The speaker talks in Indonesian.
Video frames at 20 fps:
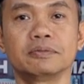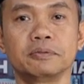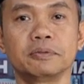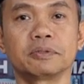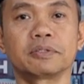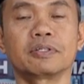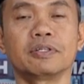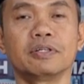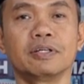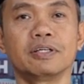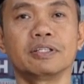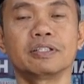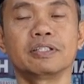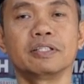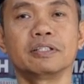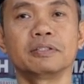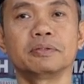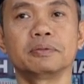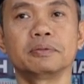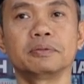food court
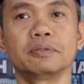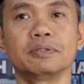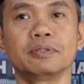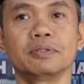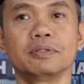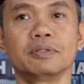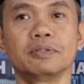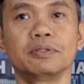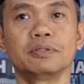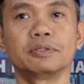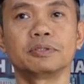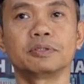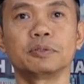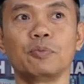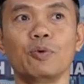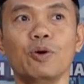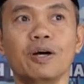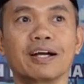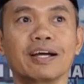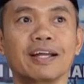itu untuk
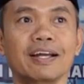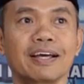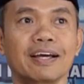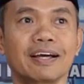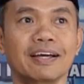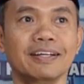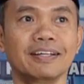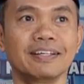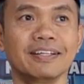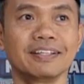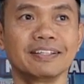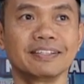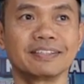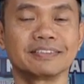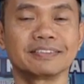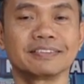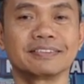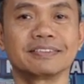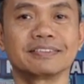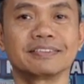semua kalangan ya.
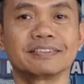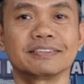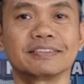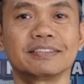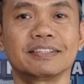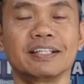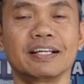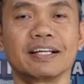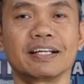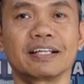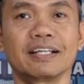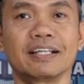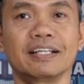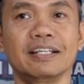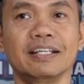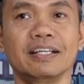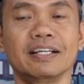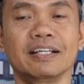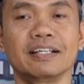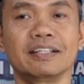Sedangkan
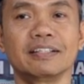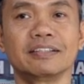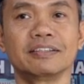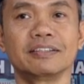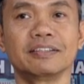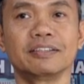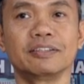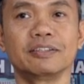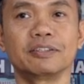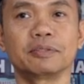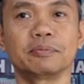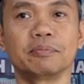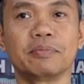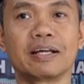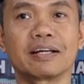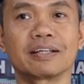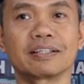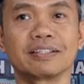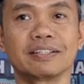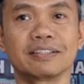yang Yacht
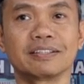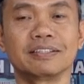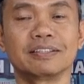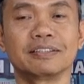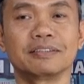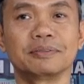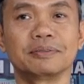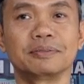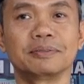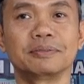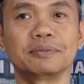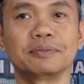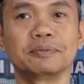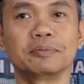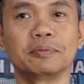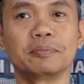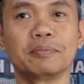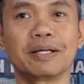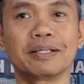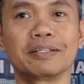Market itu
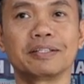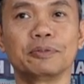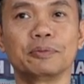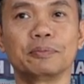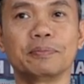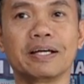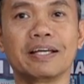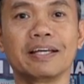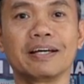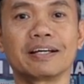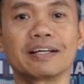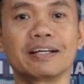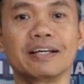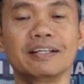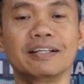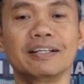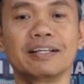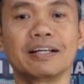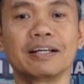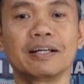memang
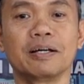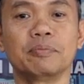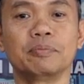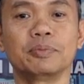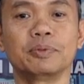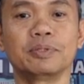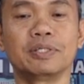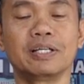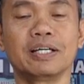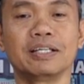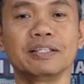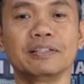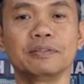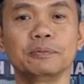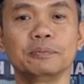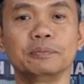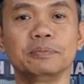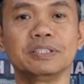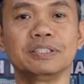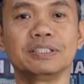diupayakan anak muda
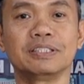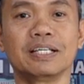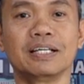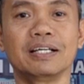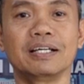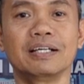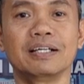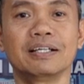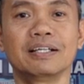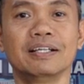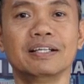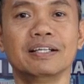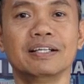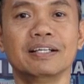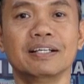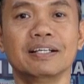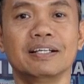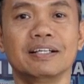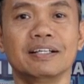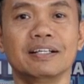itu bisa
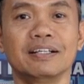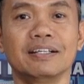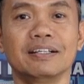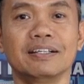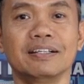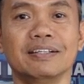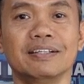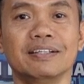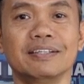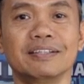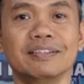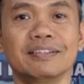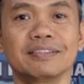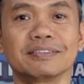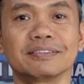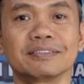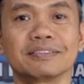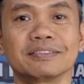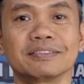uh,